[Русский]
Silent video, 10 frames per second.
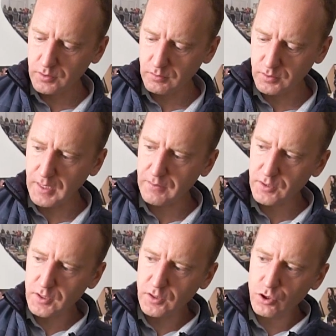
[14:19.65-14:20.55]
э, ставите
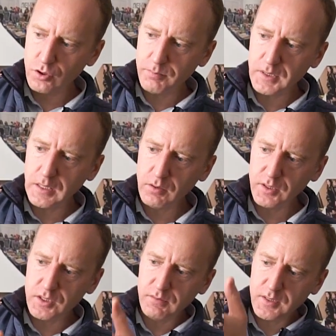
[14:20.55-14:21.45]
натяжной потолок,
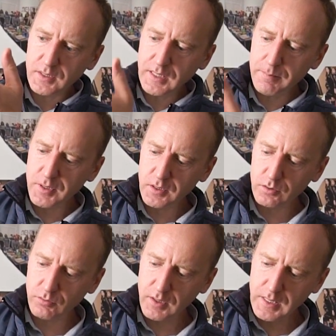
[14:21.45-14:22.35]
если вас затопило,
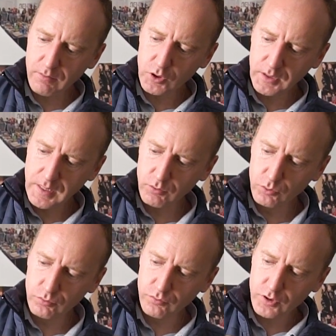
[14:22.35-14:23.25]
то вода, вот она вот
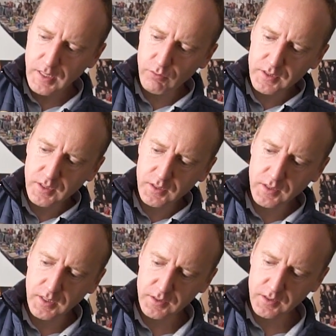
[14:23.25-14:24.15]
тут вот вся у вас и
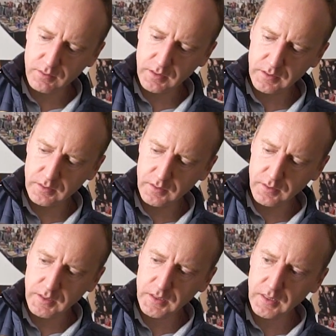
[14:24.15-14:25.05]
останется.
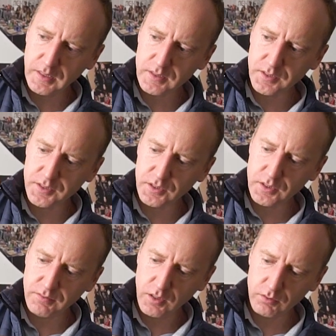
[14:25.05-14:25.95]
Э, вода от соседей
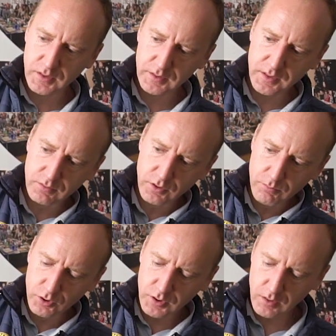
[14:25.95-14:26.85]
сверху. Соответственно, вот
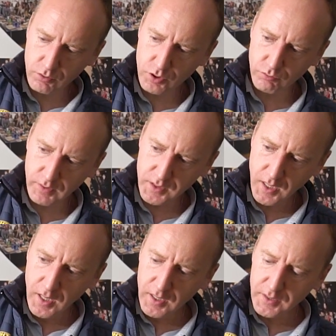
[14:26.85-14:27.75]
ремонт хороший у вас
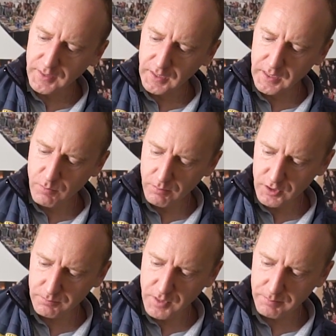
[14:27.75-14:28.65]
никаким
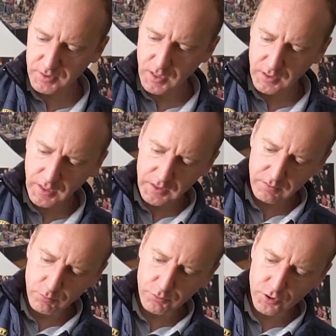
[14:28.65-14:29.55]
образом не пострадает, и
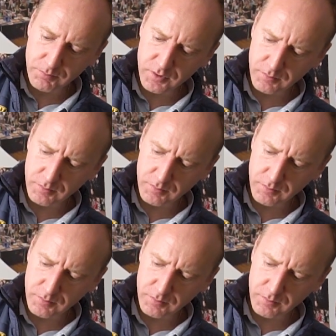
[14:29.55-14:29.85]
вы будете